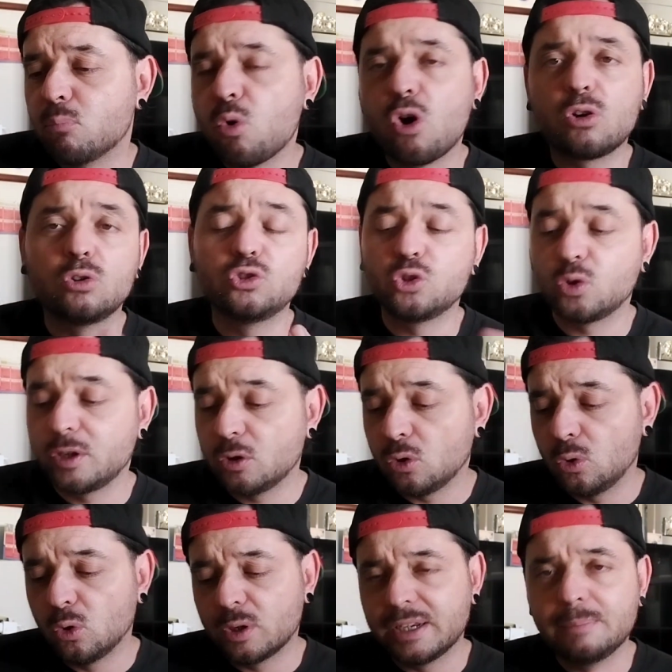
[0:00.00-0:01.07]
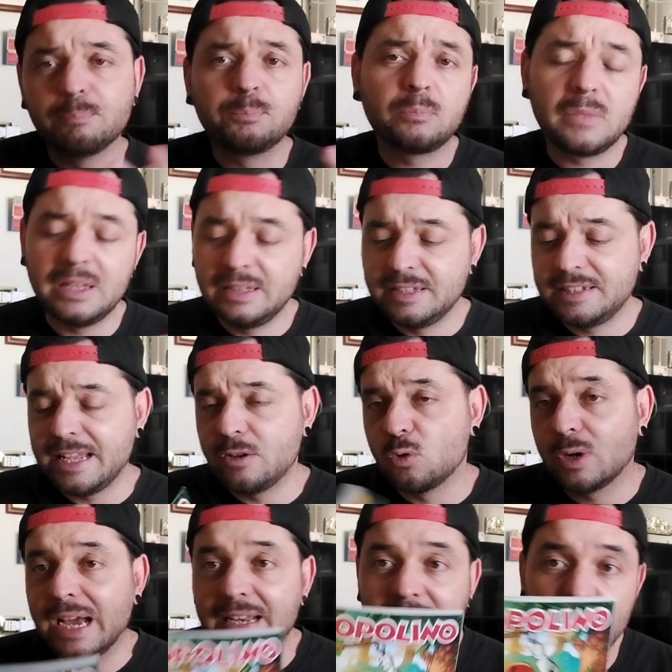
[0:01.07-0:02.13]
Buono il gioco di colori, il
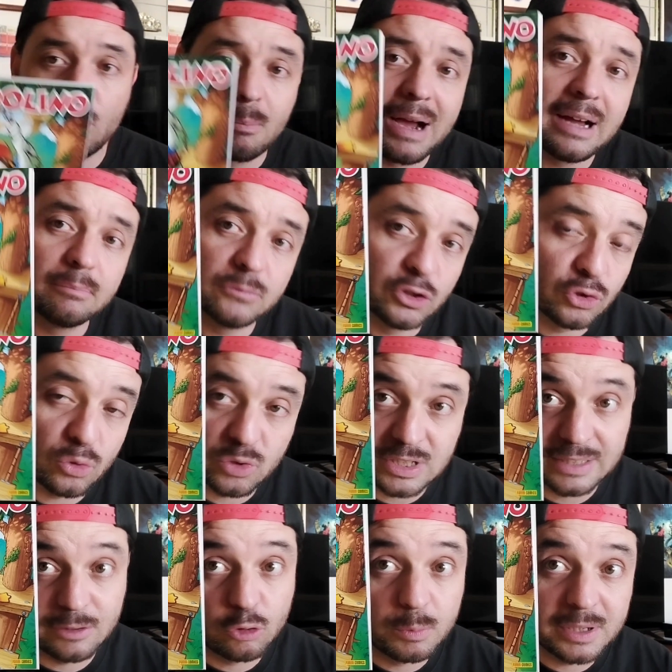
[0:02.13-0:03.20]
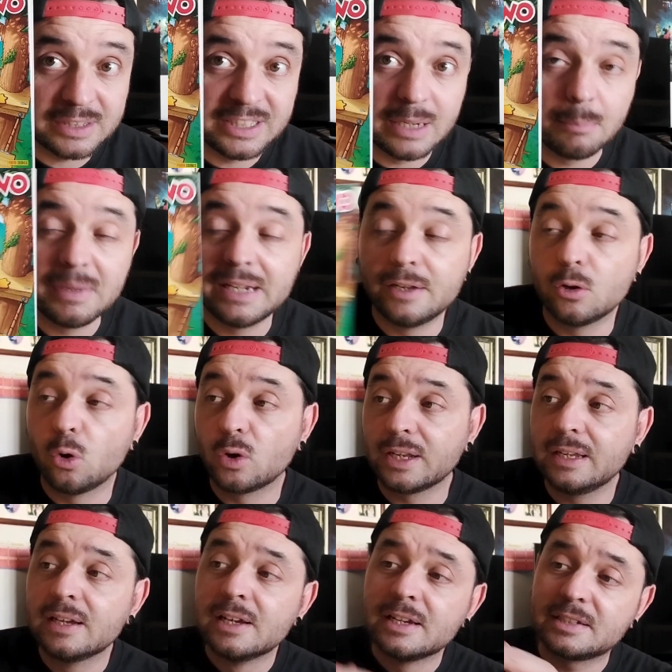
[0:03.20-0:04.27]
disegno carino, ma ci sono state copertine
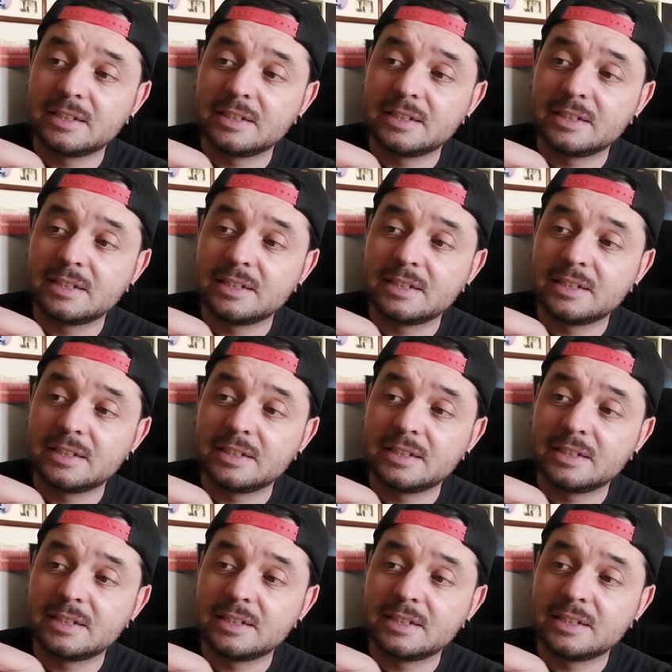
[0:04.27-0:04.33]
migliori.